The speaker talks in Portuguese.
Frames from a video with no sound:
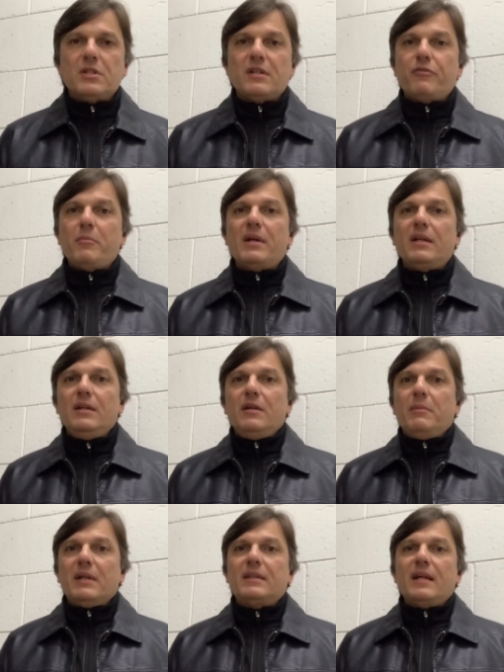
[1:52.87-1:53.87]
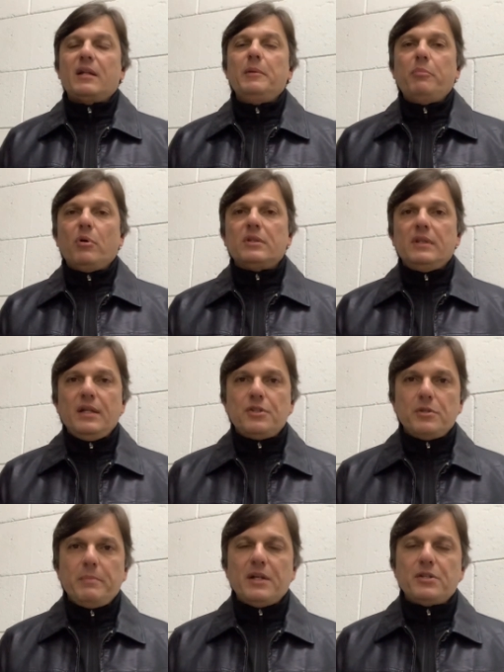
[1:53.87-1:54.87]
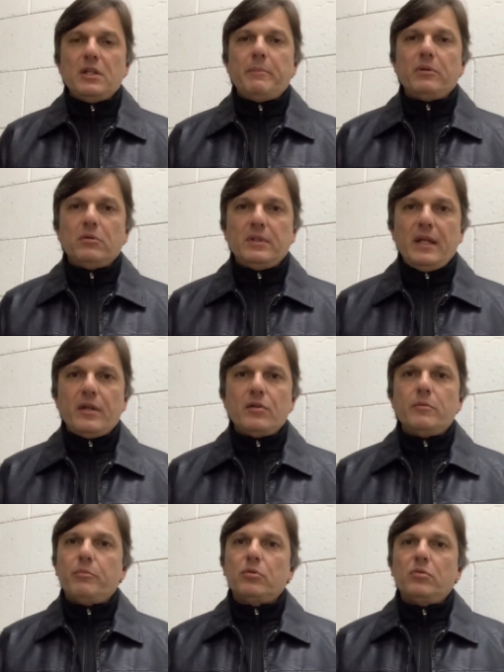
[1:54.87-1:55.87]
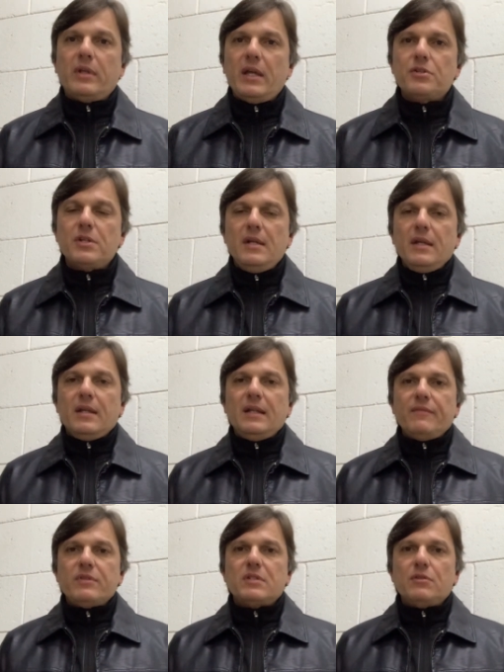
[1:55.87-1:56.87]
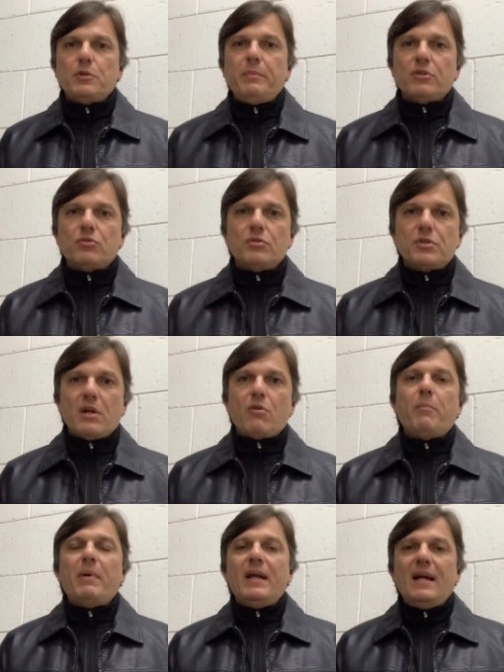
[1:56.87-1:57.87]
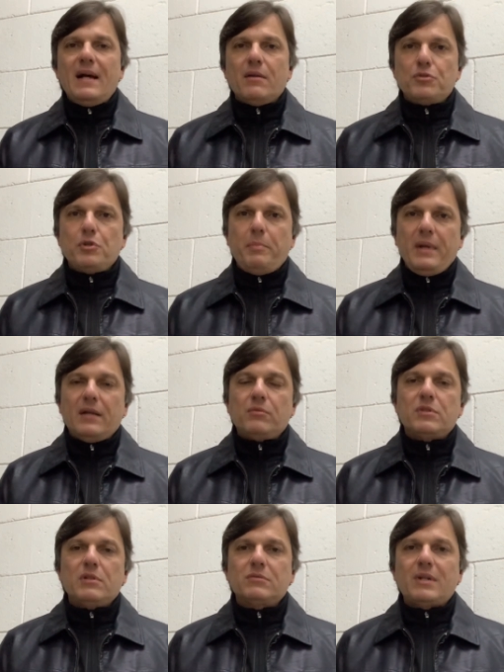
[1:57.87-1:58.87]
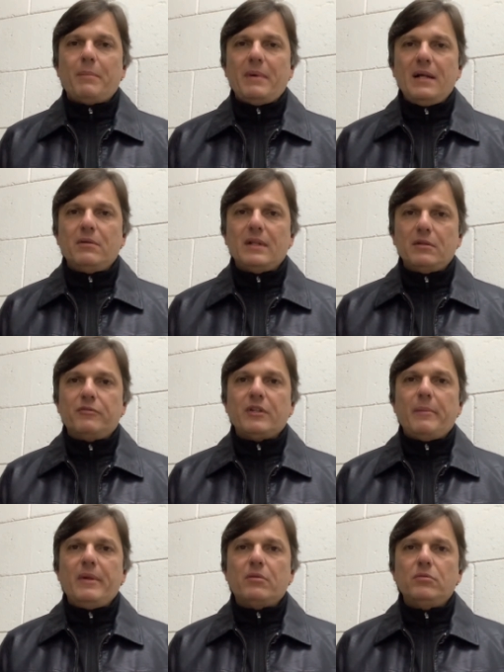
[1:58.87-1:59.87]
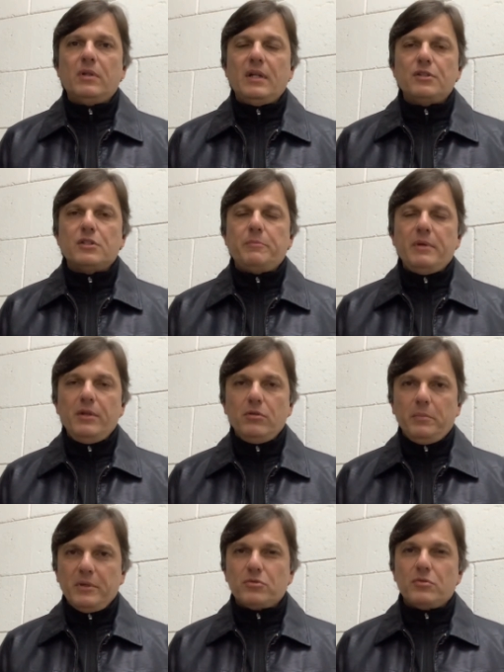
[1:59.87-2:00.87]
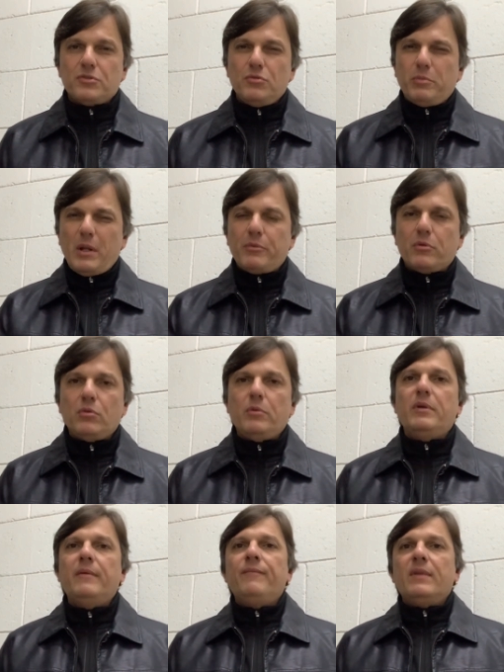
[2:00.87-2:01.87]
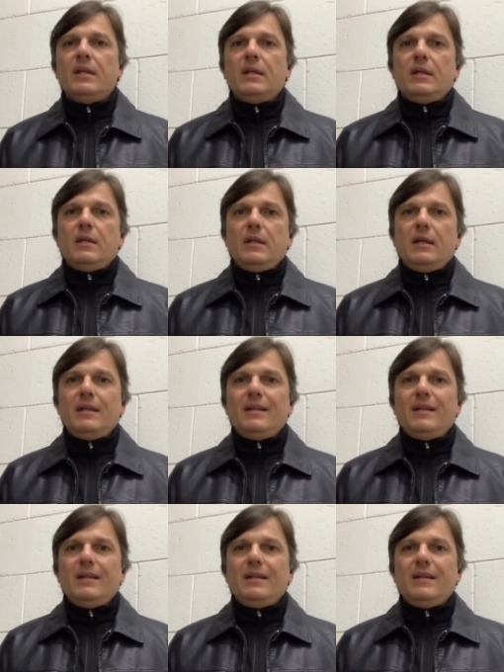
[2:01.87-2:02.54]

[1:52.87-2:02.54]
Essa foi uma, uma tecla importante batida pelo técnico português, que na visão de pessoas que acompanharam de perto o seu trabalho lá no Flamengo durante esse período, pessoas do próprio clube, é,